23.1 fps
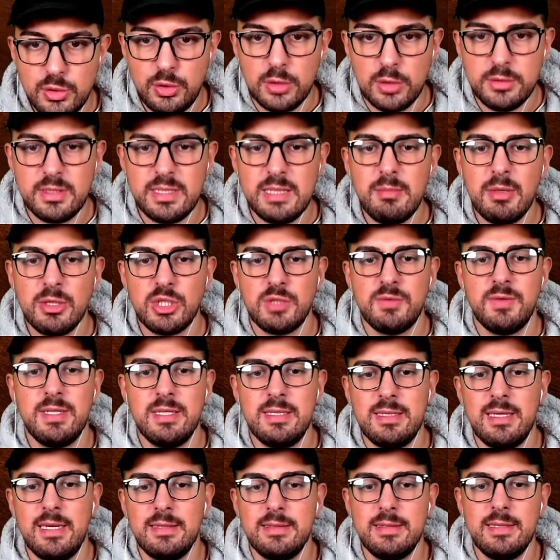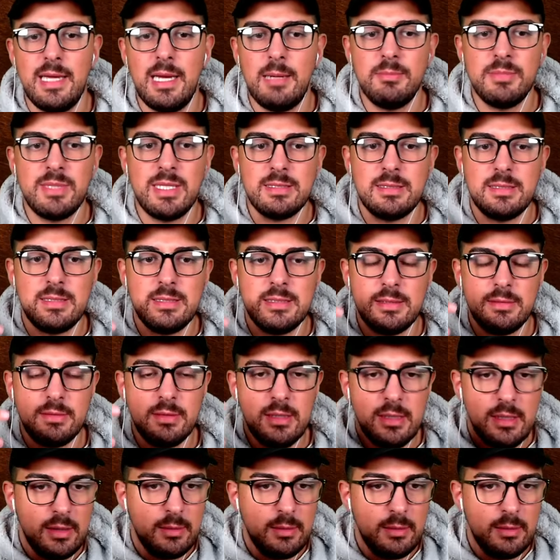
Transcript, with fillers: Solltet ihr mal Schwierigkeiten haben, dass diese